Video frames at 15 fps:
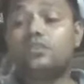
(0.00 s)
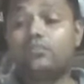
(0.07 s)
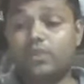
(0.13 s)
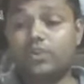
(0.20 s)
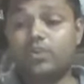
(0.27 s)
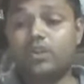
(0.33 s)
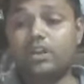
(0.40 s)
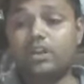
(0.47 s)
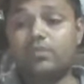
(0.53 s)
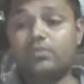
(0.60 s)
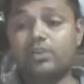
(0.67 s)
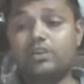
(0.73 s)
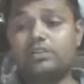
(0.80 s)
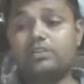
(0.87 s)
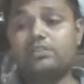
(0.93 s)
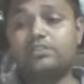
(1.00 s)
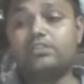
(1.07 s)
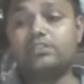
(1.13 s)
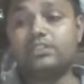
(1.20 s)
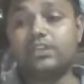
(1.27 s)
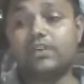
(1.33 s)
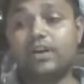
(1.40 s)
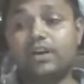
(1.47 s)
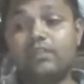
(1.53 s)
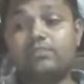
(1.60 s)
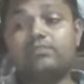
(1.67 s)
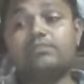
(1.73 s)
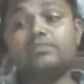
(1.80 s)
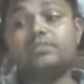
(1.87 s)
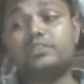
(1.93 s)
मनोहर लाल बोला जवाब
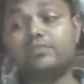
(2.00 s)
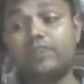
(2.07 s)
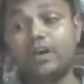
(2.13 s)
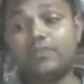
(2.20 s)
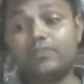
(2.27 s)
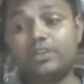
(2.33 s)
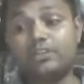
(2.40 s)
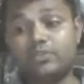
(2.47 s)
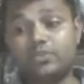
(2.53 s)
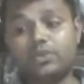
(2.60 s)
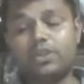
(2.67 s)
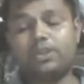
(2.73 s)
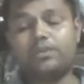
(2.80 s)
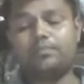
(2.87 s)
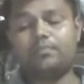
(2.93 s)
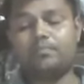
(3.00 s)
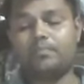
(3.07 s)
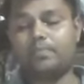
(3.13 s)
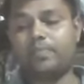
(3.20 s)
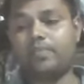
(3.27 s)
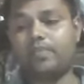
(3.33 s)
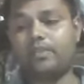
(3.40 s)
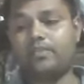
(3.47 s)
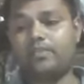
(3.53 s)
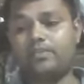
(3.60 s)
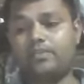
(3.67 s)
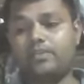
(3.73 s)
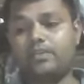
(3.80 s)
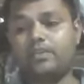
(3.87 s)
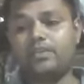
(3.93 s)
जवाब दे छोपे
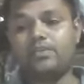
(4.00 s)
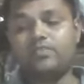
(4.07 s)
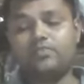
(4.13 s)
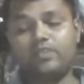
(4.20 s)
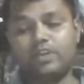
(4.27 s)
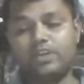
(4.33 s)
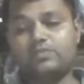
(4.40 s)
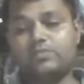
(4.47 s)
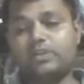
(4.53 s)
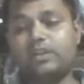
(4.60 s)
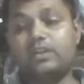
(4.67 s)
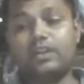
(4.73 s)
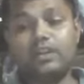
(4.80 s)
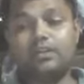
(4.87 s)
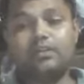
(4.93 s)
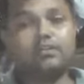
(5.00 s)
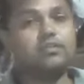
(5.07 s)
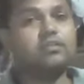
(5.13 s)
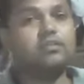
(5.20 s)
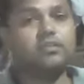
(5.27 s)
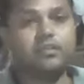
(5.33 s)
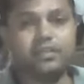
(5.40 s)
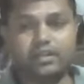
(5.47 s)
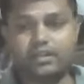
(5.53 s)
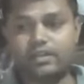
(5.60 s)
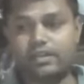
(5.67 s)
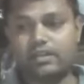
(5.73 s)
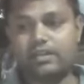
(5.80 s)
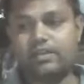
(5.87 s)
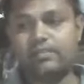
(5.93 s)
विकास बोला नहीं नहीं
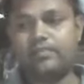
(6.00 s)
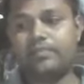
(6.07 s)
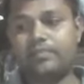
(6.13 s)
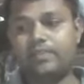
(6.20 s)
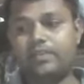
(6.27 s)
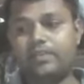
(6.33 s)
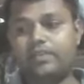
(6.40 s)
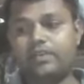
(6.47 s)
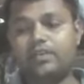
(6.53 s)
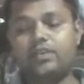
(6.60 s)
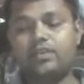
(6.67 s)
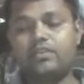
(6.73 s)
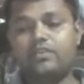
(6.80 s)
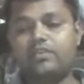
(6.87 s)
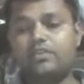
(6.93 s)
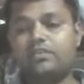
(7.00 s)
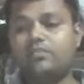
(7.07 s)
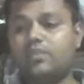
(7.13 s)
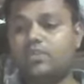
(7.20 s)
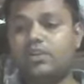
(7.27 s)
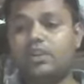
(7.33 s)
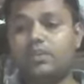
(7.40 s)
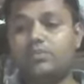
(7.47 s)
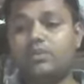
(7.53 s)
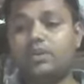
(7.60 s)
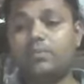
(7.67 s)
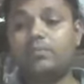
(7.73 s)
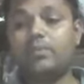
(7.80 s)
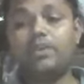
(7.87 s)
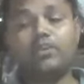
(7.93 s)
दिख रहा है मनोहर लाल बोला
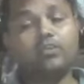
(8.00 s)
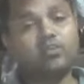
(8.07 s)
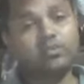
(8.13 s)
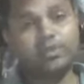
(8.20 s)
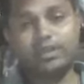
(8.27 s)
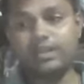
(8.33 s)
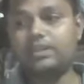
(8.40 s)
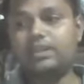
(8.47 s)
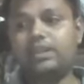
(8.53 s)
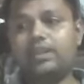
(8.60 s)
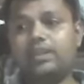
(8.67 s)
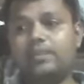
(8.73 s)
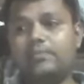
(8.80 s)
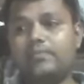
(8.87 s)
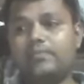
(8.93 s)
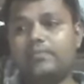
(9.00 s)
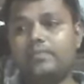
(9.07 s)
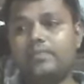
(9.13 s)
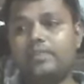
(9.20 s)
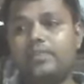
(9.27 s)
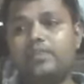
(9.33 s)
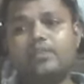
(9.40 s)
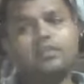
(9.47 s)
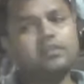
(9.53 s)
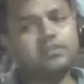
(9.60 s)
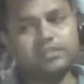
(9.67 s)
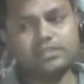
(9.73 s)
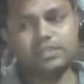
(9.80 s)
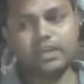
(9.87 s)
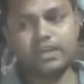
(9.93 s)
मेरे को भी नहीं दिख रहा है
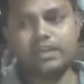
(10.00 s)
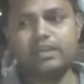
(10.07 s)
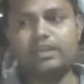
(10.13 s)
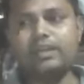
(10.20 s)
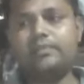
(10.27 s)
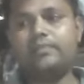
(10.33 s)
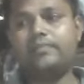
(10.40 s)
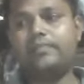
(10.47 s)
जाहिर है